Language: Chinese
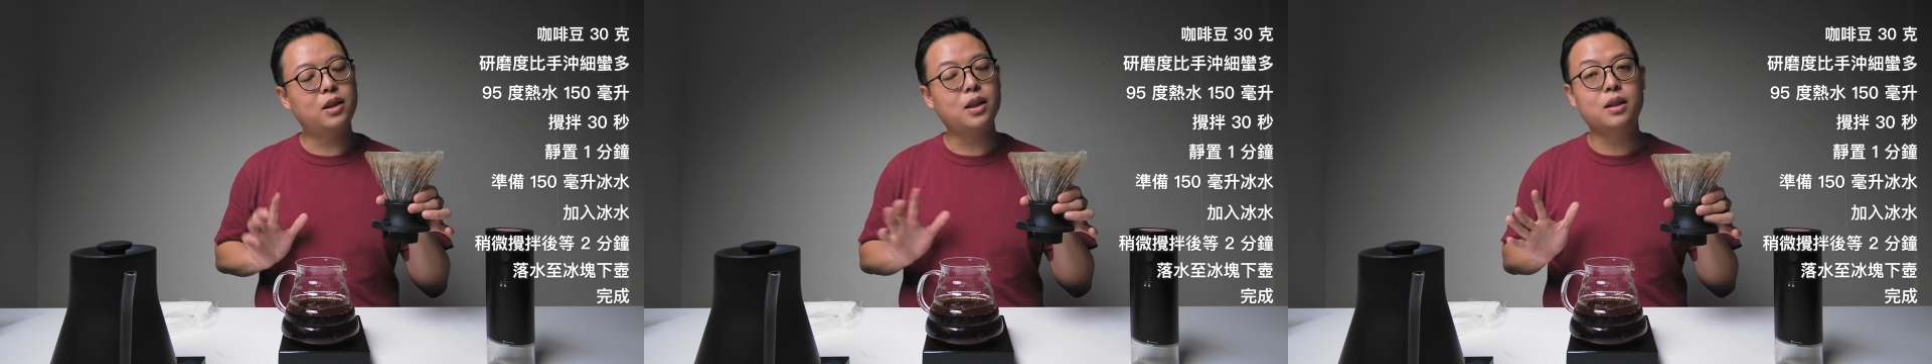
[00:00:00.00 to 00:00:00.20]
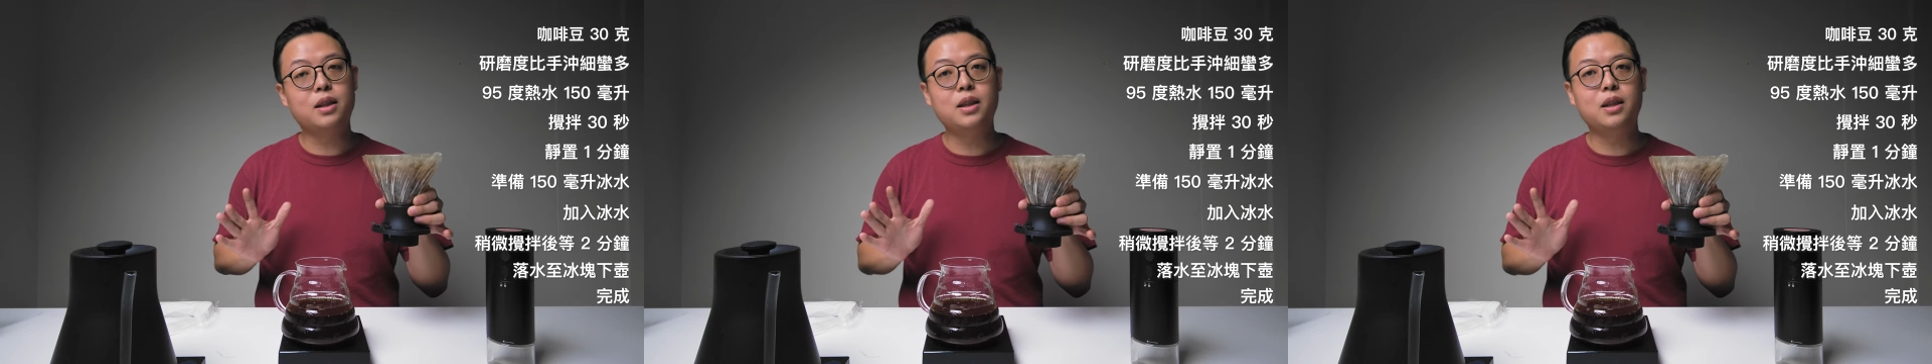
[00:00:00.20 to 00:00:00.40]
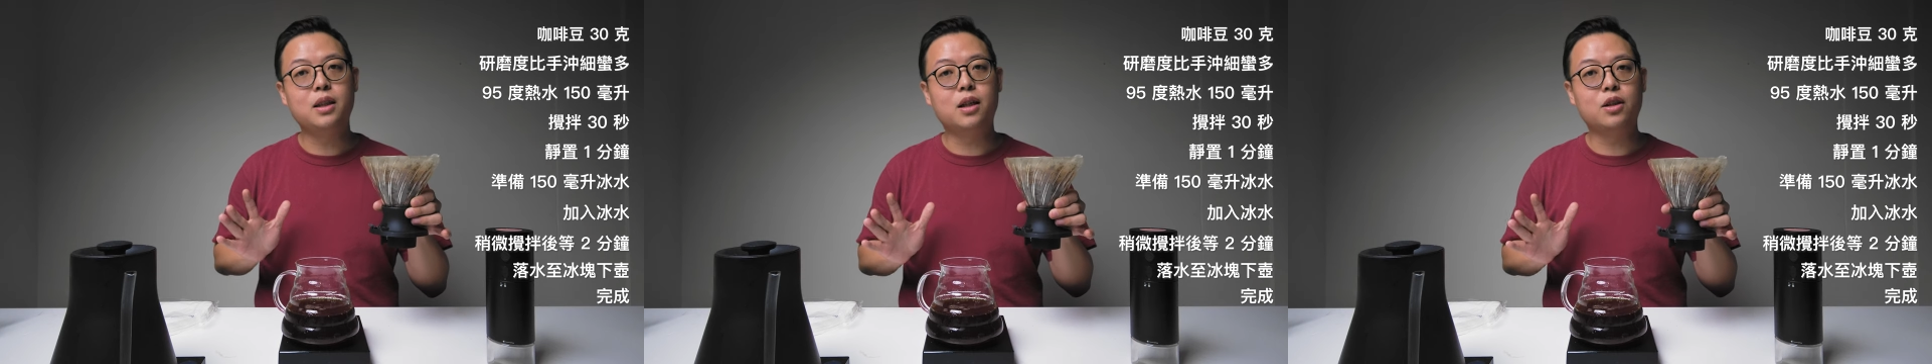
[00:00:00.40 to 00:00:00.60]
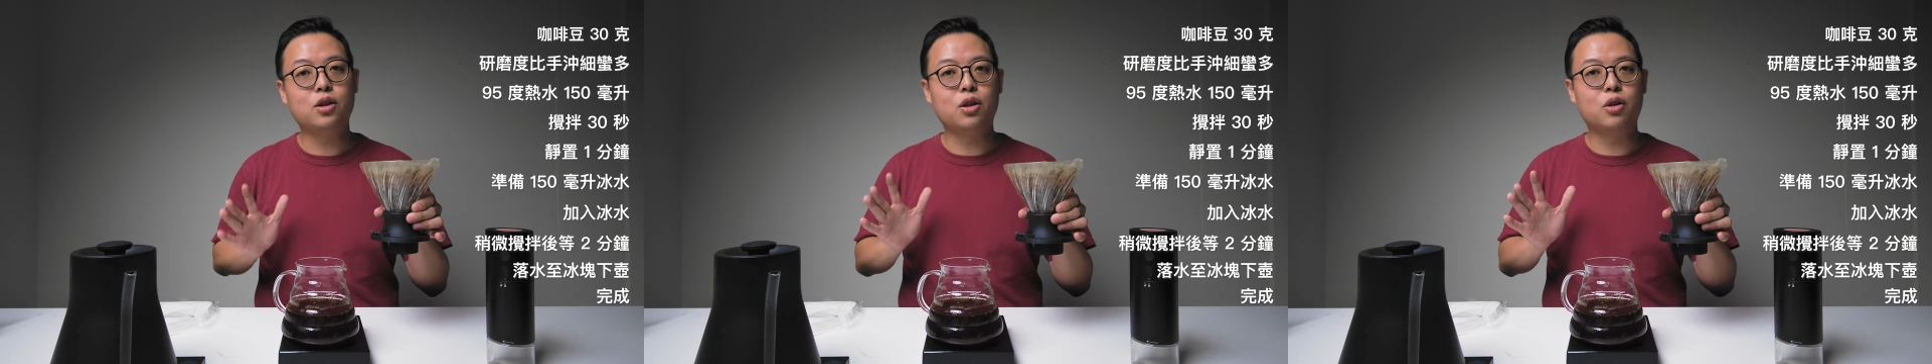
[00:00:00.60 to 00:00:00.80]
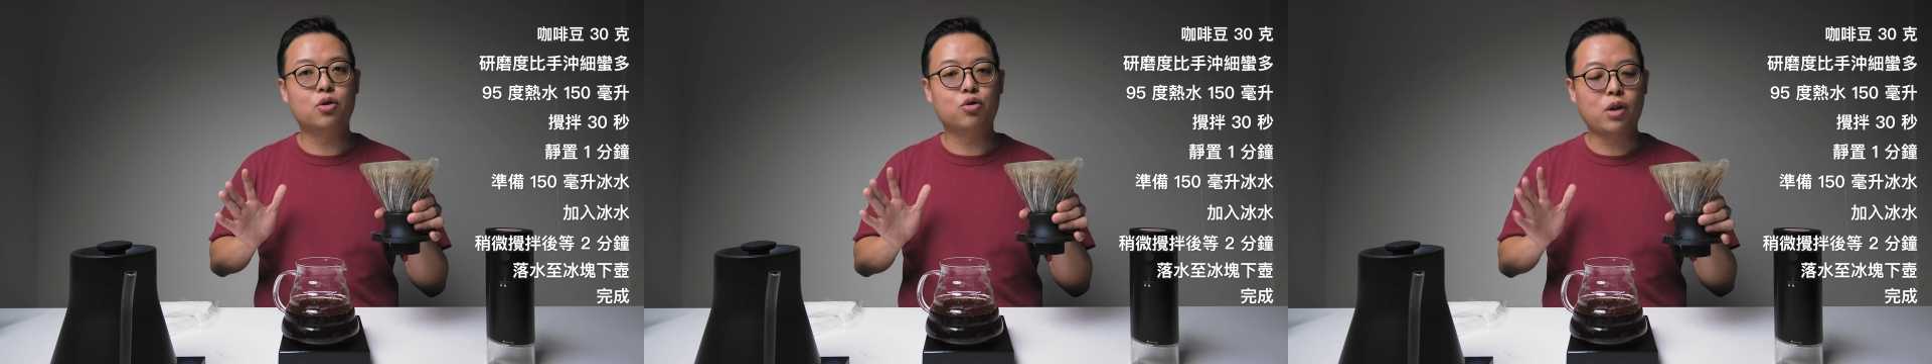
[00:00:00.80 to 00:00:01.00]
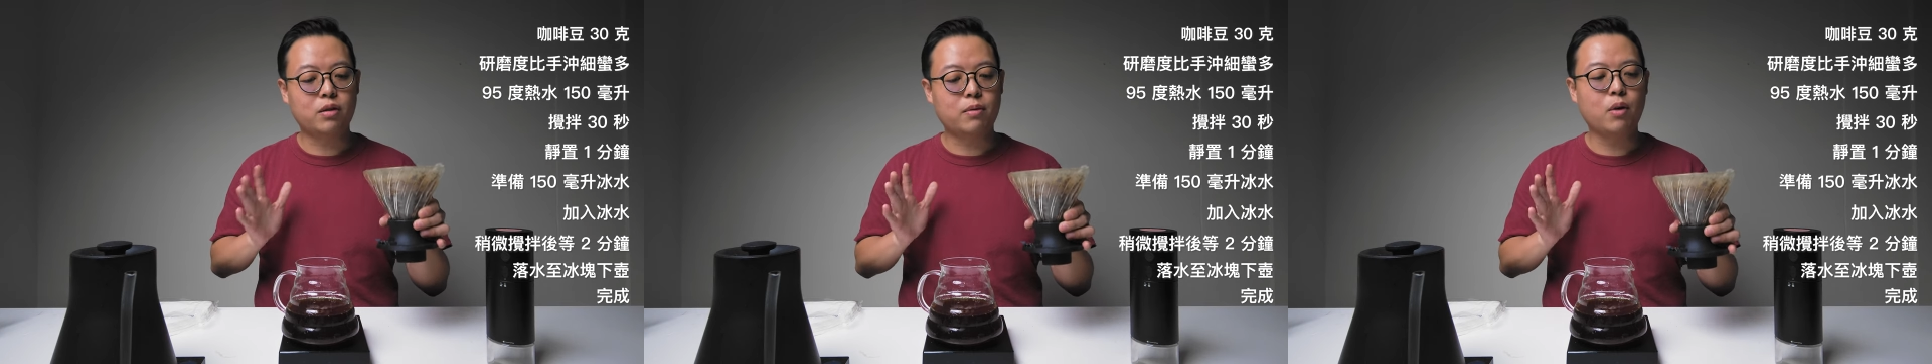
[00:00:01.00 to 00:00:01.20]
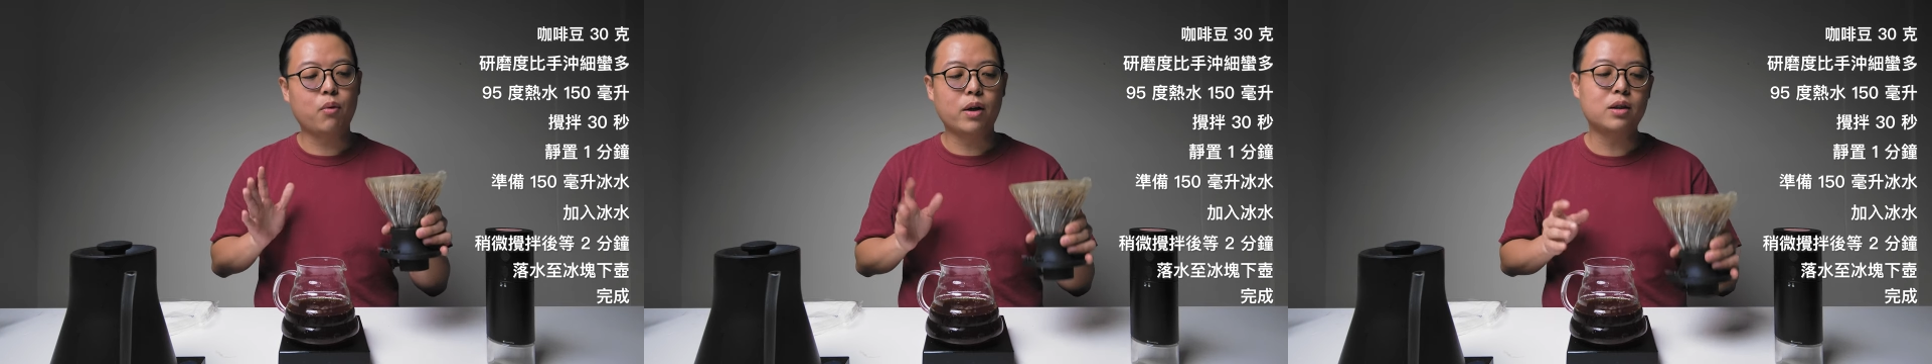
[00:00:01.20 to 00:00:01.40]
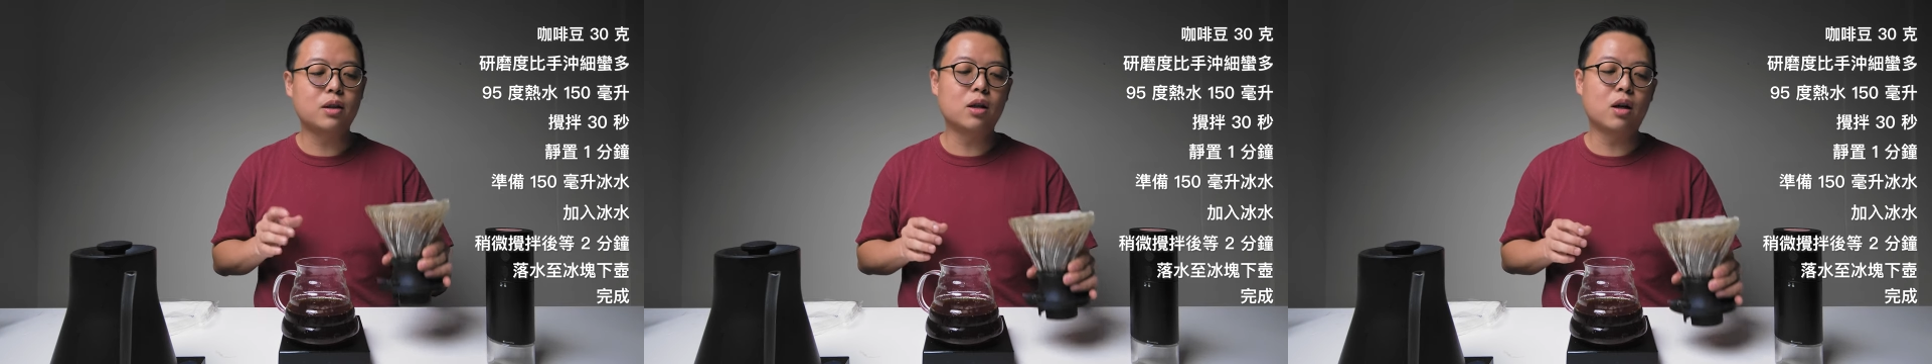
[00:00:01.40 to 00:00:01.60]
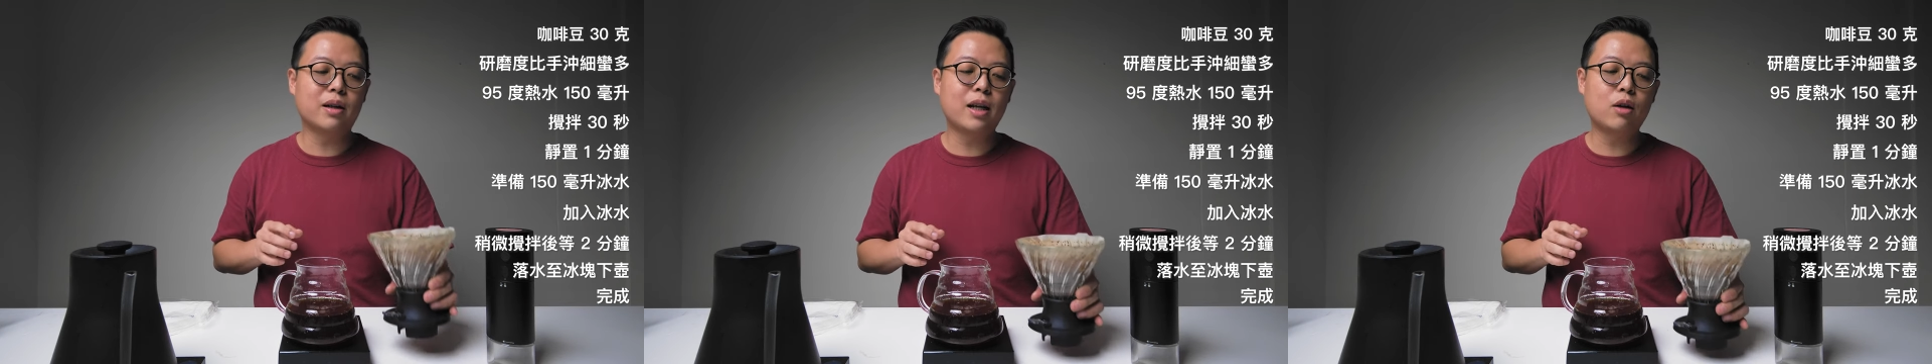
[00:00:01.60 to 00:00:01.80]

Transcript: 设计呢，就说到这边为止哈、哦。